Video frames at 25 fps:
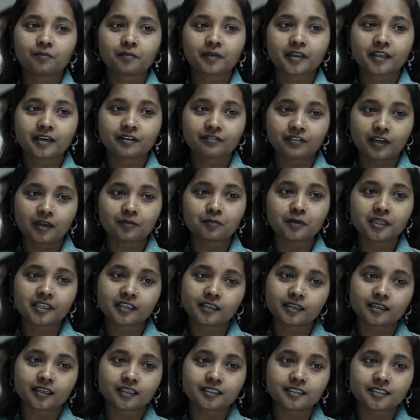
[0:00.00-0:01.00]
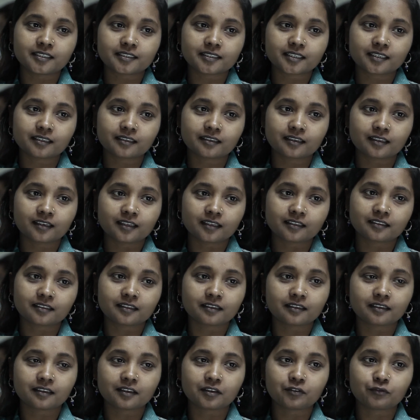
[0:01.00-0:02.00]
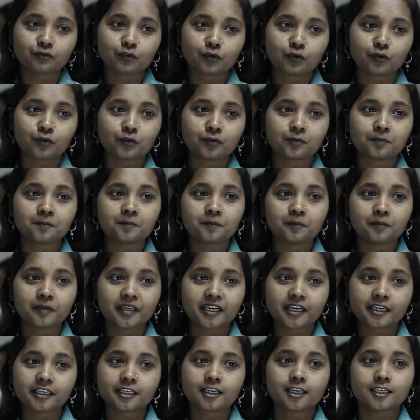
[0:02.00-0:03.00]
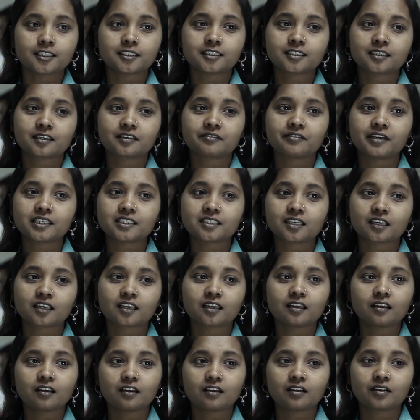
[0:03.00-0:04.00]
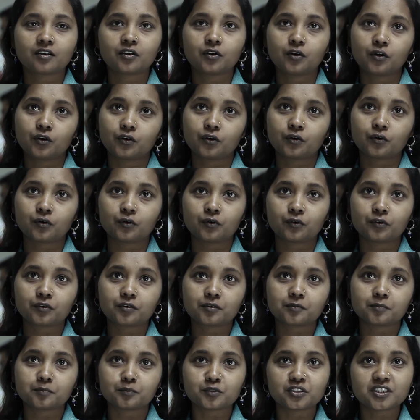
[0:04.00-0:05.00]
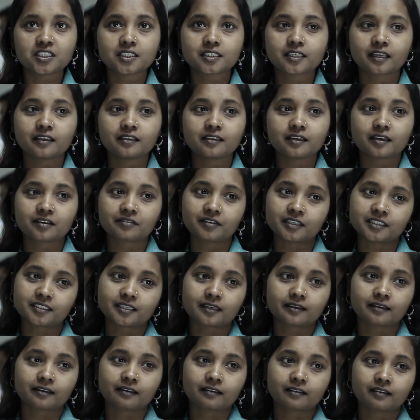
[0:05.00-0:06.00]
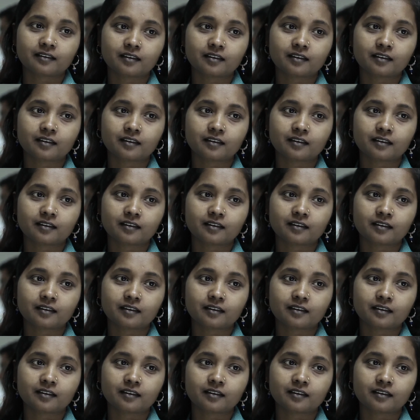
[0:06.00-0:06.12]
मेरे फैमिली की कंडीशन ये नहीं थी कि वो मेरा इलाज करवा सके और मुझे सही करवा सके